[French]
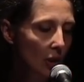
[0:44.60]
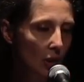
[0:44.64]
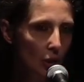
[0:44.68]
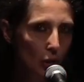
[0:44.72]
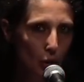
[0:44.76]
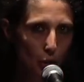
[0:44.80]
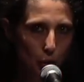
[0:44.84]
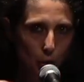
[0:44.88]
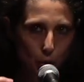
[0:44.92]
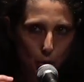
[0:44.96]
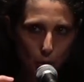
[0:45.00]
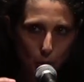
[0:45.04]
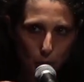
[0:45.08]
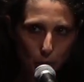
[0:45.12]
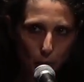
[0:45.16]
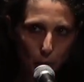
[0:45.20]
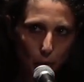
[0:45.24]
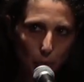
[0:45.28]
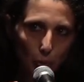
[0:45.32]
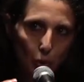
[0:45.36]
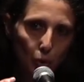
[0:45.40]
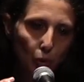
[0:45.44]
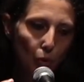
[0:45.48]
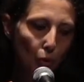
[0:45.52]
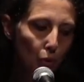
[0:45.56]
Je ne peux
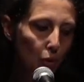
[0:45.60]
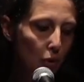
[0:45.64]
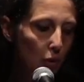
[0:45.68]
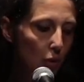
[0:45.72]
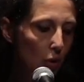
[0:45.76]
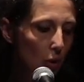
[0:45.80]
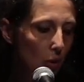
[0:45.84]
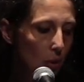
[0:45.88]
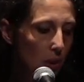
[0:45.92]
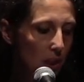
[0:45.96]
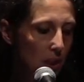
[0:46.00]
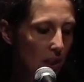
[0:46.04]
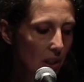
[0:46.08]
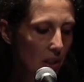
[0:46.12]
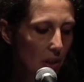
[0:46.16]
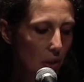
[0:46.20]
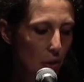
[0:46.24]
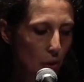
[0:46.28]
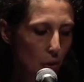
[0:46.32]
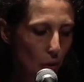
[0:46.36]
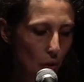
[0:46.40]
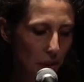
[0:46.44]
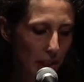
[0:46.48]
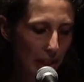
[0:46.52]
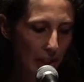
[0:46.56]
me construire
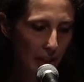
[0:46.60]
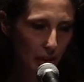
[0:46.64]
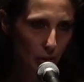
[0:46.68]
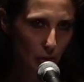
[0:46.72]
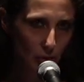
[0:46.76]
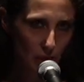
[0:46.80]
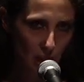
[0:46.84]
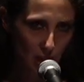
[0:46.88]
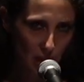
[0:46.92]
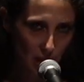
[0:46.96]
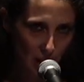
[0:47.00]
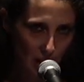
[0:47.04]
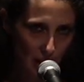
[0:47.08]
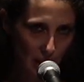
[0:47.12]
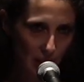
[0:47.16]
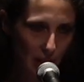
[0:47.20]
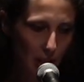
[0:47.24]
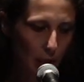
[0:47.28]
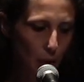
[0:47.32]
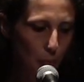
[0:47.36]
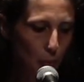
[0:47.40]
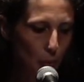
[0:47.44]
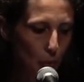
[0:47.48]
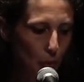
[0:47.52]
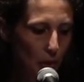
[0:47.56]
d'œillères de
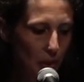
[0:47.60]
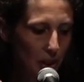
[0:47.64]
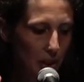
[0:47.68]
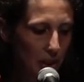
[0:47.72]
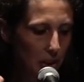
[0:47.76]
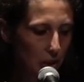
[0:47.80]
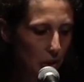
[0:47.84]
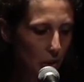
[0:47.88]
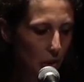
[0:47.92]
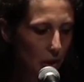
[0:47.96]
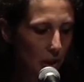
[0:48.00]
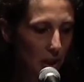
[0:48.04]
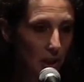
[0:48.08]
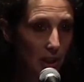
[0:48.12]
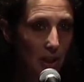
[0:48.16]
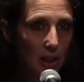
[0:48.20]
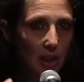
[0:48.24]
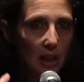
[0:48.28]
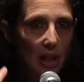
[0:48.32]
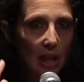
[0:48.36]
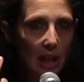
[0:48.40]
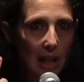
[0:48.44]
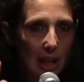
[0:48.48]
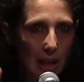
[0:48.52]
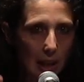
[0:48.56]
chair pour ignorer
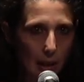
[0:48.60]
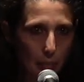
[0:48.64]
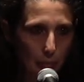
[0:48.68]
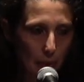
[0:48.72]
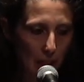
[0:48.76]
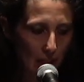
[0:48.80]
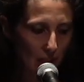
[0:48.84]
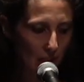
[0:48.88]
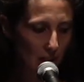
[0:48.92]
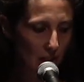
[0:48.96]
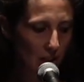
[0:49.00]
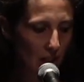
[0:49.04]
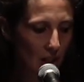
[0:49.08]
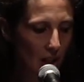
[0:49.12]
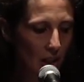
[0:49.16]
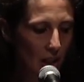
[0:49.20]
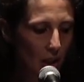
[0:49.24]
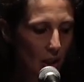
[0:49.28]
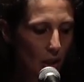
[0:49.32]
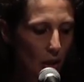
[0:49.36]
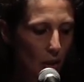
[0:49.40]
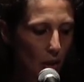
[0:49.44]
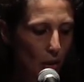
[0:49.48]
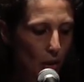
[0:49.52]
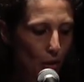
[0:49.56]
là-bas
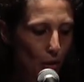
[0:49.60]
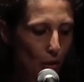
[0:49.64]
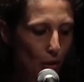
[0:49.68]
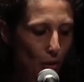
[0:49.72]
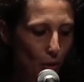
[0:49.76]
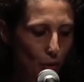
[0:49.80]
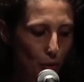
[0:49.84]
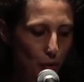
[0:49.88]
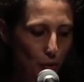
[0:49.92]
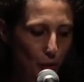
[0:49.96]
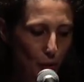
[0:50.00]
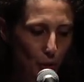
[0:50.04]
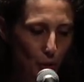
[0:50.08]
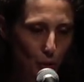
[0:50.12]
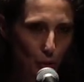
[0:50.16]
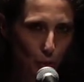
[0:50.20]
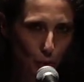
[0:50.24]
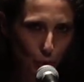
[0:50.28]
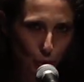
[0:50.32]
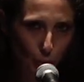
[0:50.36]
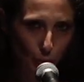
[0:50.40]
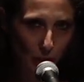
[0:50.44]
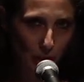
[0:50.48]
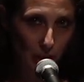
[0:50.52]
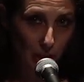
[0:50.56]
l'enfant aux
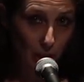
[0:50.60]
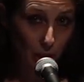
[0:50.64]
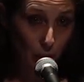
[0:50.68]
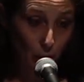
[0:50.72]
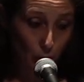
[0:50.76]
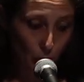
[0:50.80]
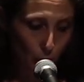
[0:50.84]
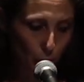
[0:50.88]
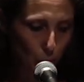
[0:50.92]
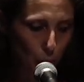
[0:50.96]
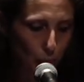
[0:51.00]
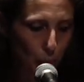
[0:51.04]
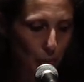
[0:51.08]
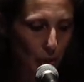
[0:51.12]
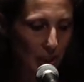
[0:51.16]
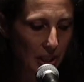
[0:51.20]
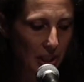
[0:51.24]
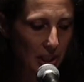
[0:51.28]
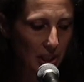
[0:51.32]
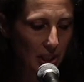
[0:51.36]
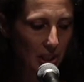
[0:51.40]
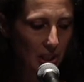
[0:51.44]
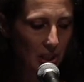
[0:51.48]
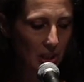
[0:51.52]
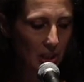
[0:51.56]
doigts
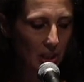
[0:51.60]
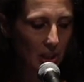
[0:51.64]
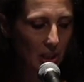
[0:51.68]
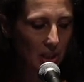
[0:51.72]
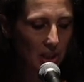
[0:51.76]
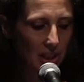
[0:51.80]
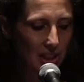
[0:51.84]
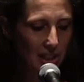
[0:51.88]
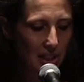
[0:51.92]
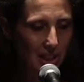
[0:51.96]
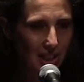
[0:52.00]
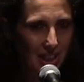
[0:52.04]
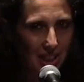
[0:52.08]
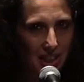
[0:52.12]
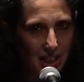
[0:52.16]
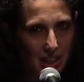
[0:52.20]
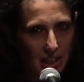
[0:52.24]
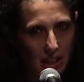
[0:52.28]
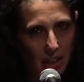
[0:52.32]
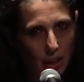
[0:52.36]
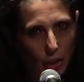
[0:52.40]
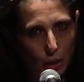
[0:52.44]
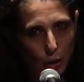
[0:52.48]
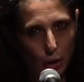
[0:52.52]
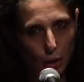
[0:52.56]
replés qui
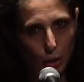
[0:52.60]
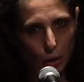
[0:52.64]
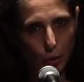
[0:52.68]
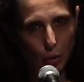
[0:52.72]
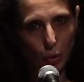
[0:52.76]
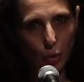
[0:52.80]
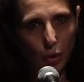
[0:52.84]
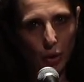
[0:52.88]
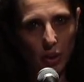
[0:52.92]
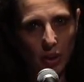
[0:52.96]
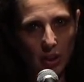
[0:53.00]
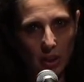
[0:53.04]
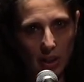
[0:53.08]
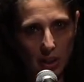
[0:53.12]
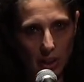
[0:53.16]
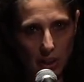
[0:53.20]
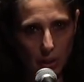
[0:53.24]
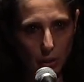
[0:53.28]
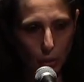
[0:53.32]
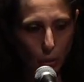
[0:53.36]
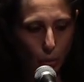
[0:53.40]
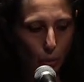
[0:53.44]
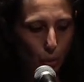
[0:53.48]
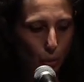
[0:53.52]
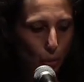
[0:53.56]
rit jaune à
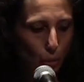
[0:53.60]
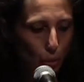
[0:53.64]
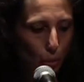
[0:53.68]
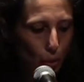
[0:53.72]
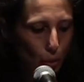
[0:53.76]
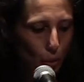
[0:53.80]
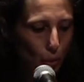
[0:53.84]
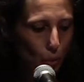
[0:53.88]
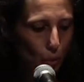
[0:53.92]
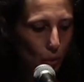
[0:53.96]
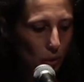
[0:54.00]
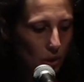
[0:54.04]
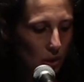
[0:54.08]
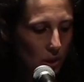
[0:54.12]
grosses joues.